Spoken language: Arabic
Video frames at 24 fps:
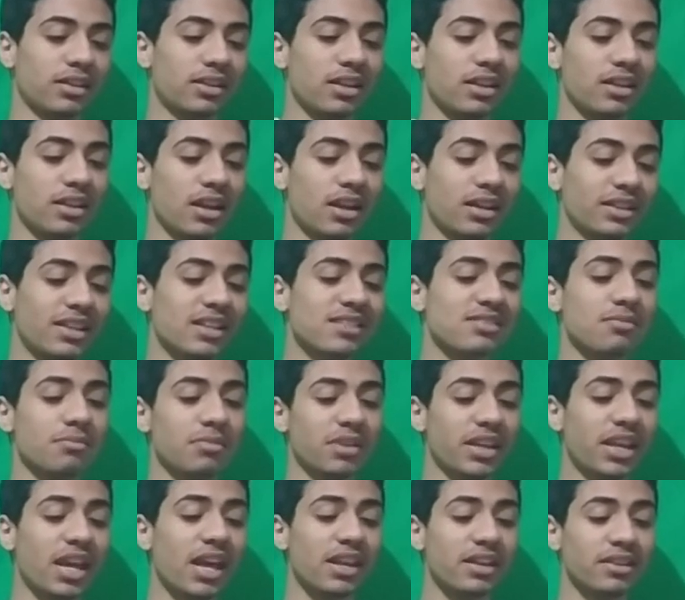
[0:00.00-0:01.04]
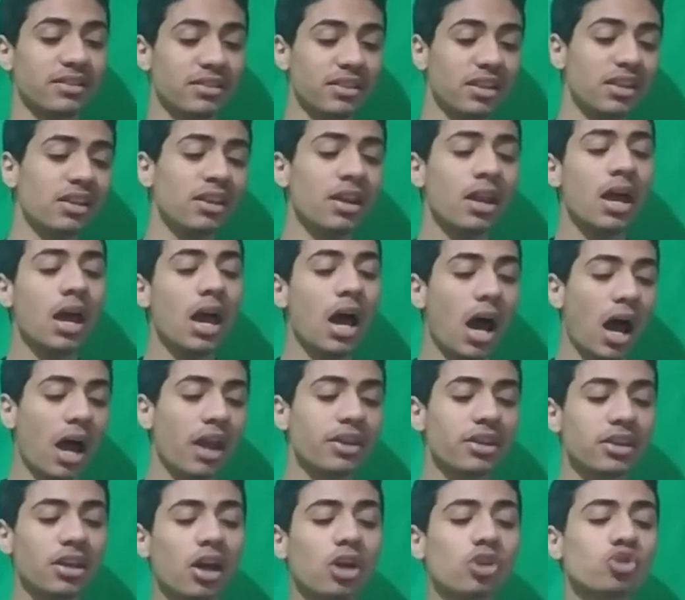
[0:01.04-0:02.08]
يلتزم رجال الدين
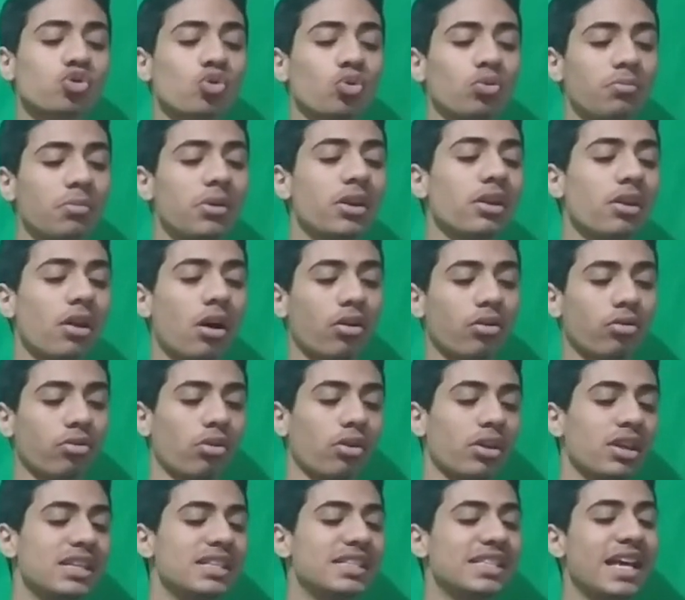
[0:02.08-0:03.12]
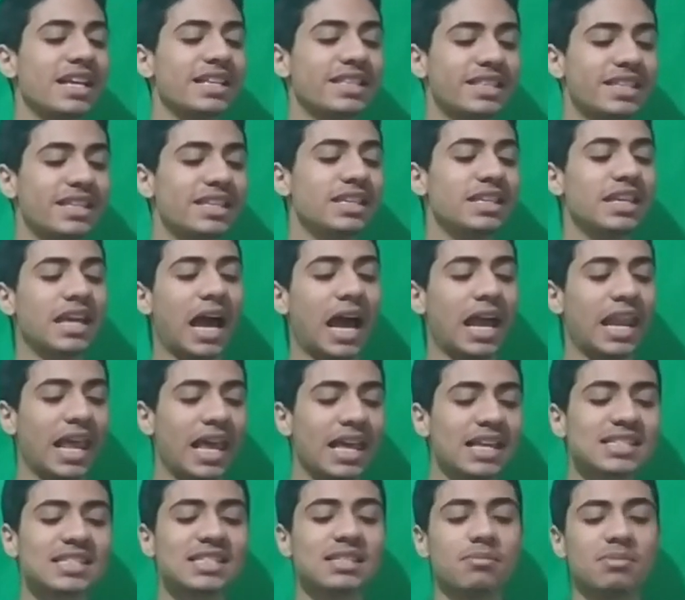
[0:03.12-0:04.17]
أن يحصل من الرئيس الديني على
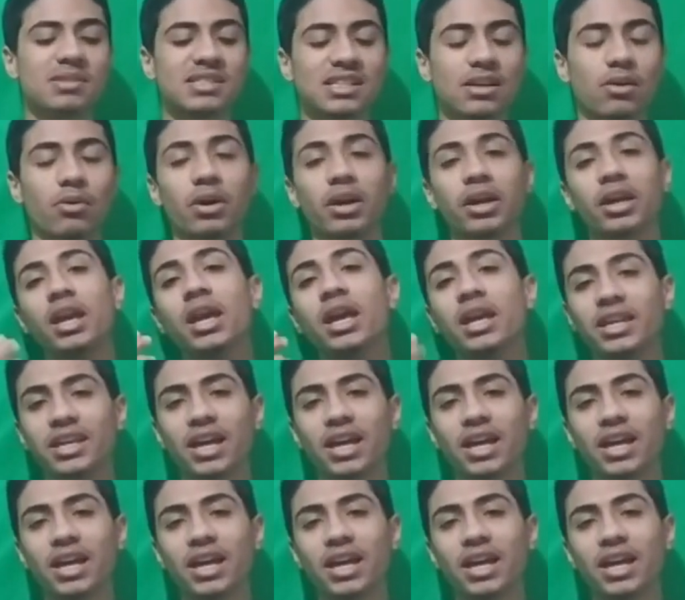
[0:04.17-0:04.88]
إذن بالزواج